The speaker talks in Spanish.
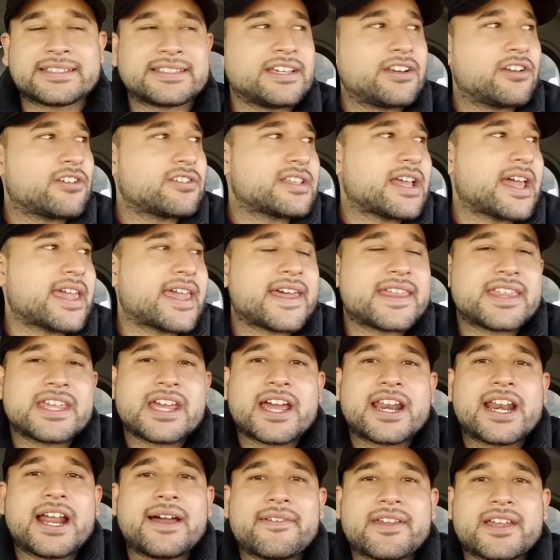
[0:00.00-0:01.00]
Si los de allá de
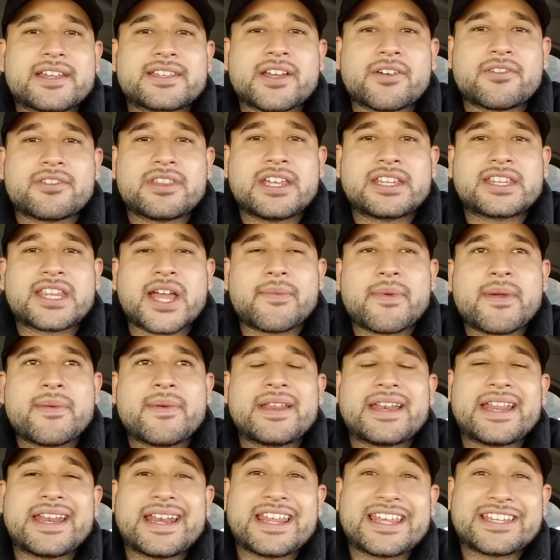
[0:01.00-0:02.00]
Arabia Saudita
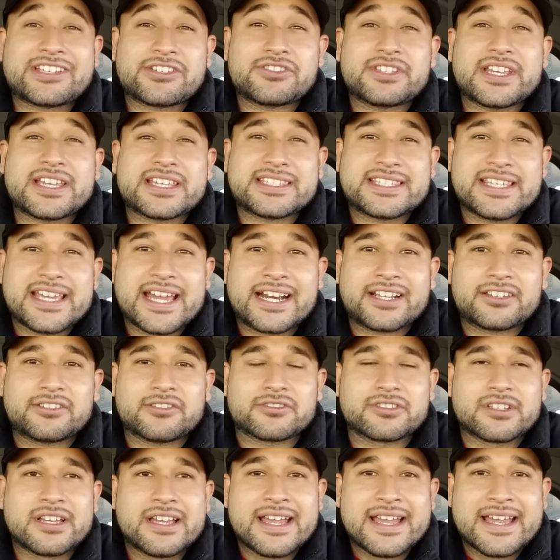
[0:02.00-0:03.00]
viven en esos
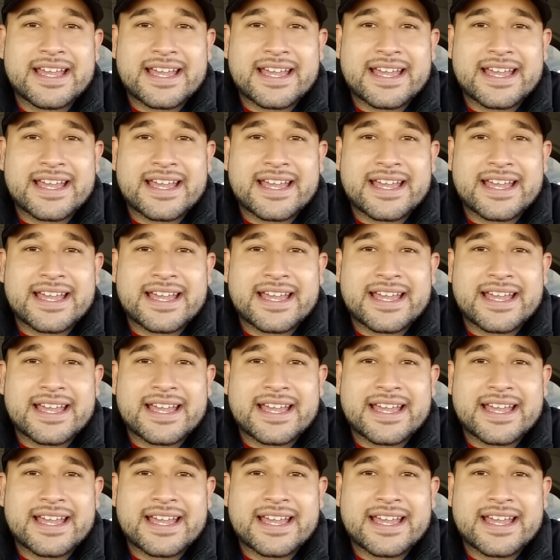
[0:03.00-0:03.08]
desiertos